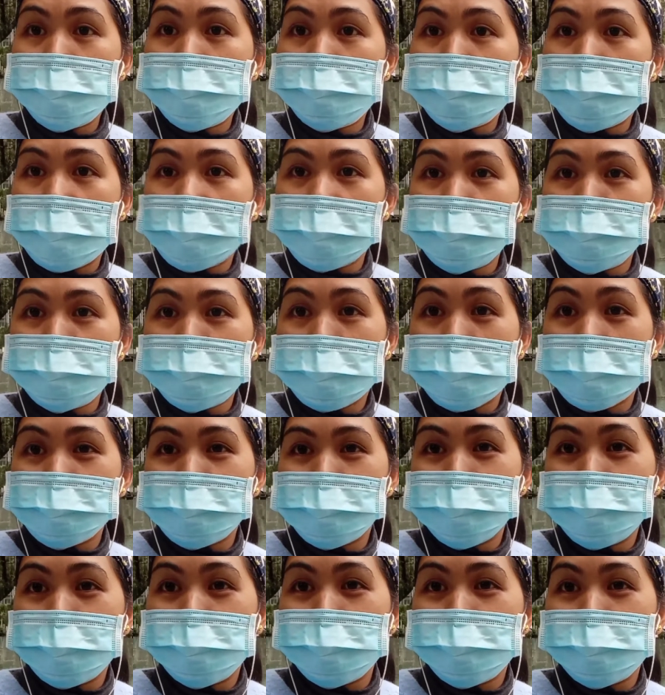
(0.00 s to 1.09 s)
ko ma-express
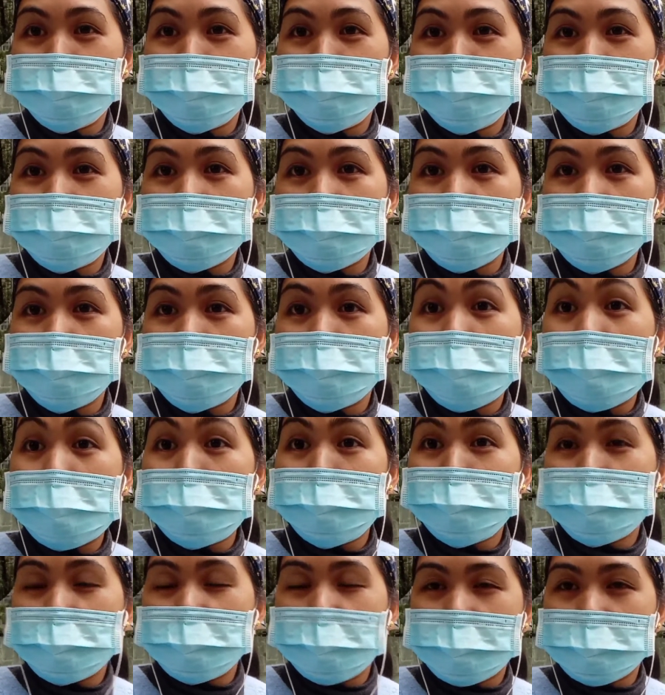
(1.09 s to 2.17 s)
yung, yung
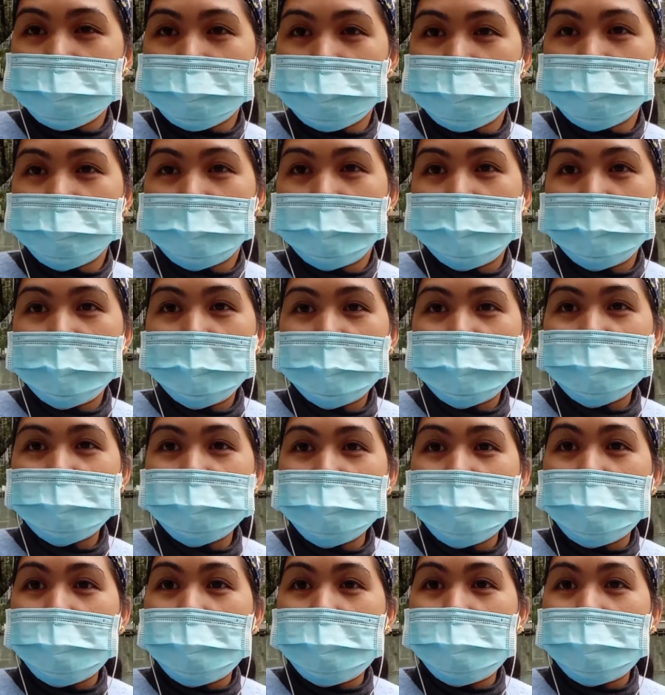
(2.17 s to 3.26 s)
happiness
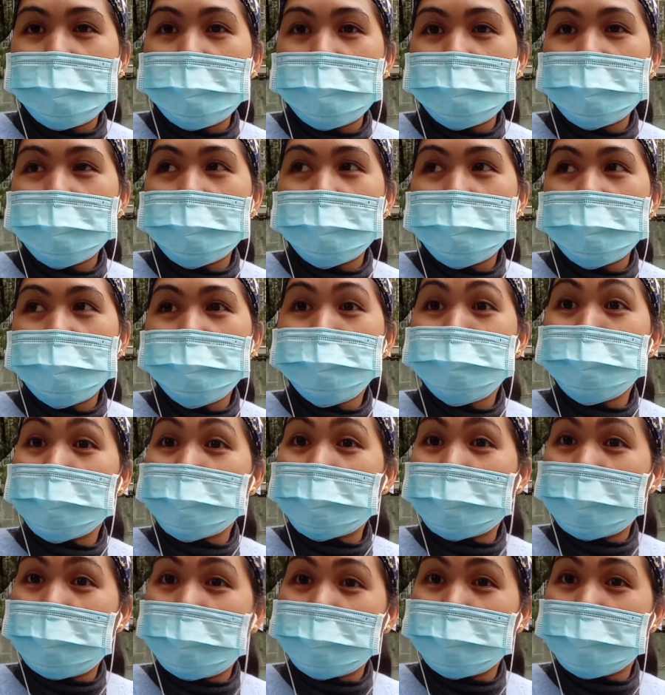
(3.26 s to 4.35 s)
na
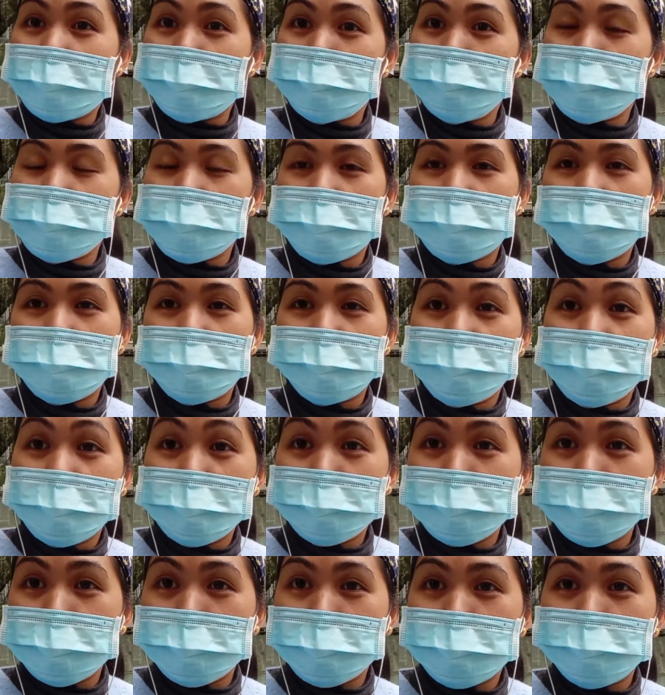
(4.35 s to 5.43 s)
pagkakita ko sa
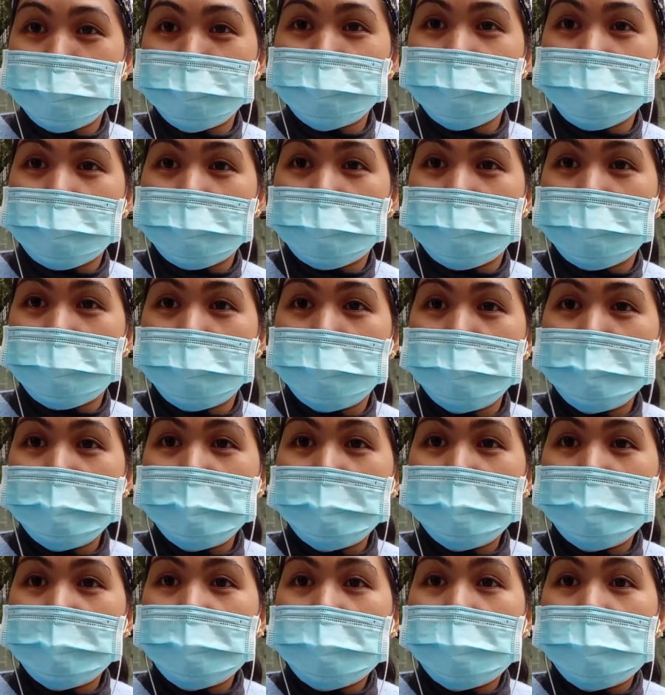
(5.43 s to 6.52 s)
video na
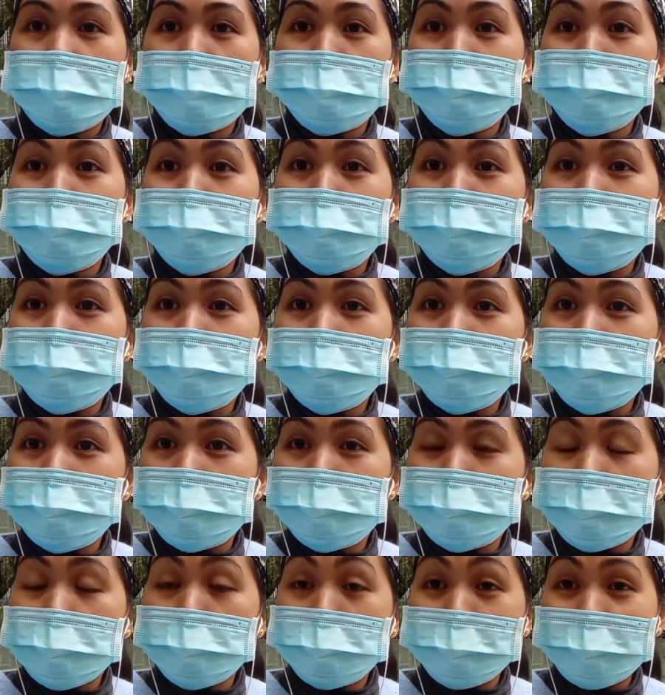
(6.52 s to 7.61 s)
um,
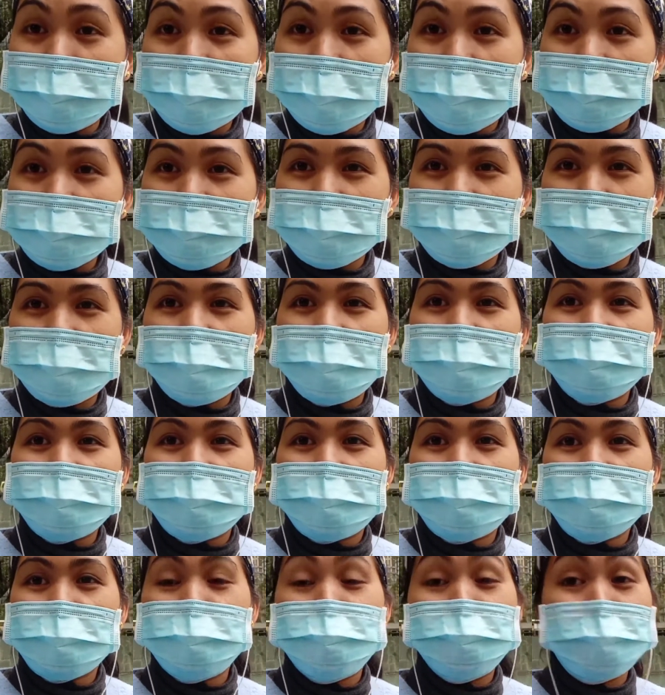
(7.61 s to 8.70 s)
ipinasa ng
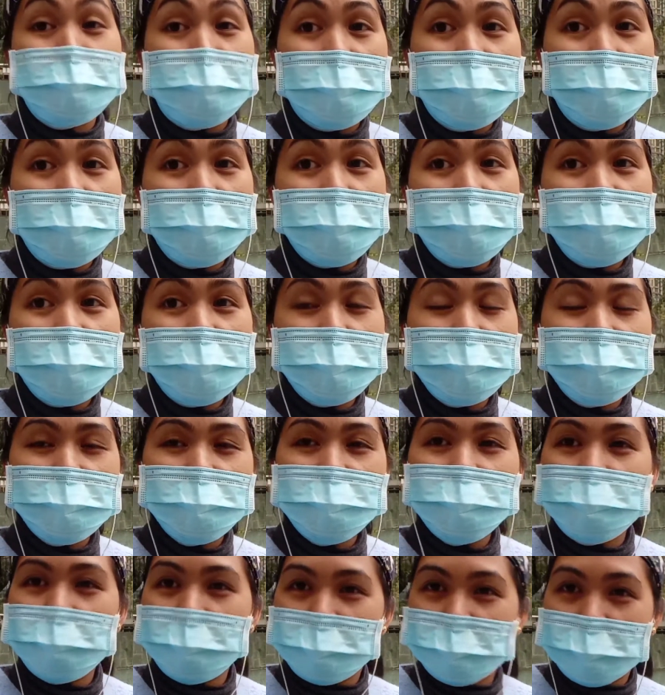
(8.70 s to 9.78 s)
aking mahal
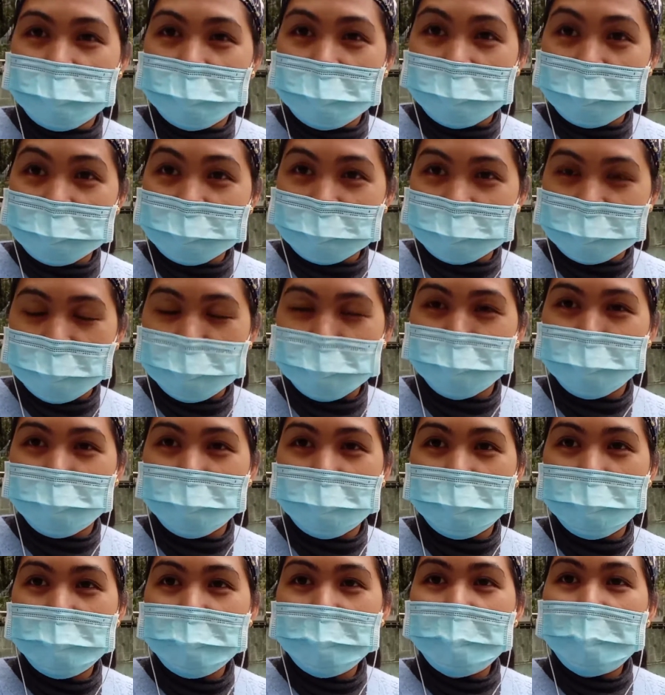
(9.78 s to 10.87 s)
na asawa.
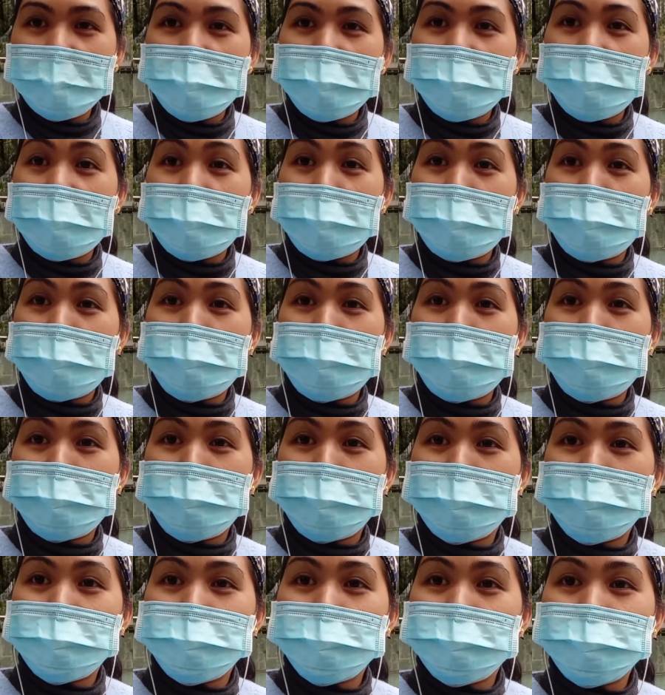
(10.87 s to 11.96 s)

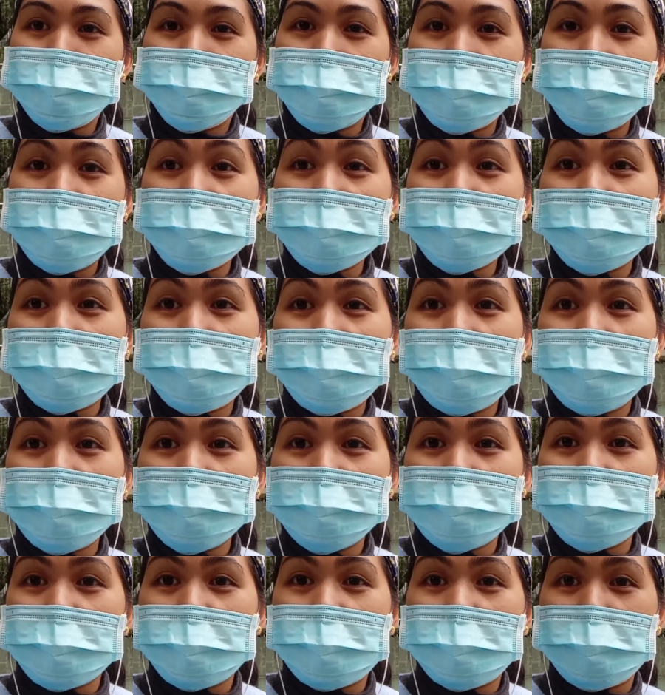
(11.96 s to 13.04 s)
Um, yan
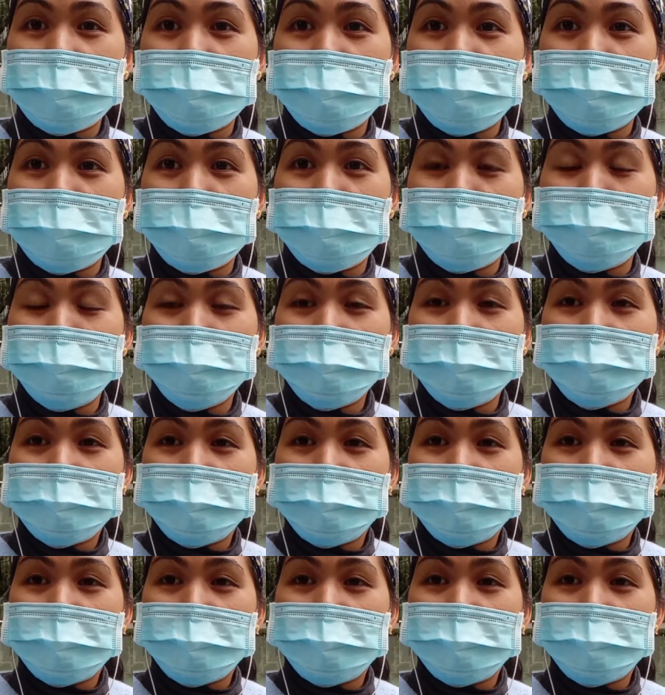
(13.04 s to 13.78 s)
guys, uh,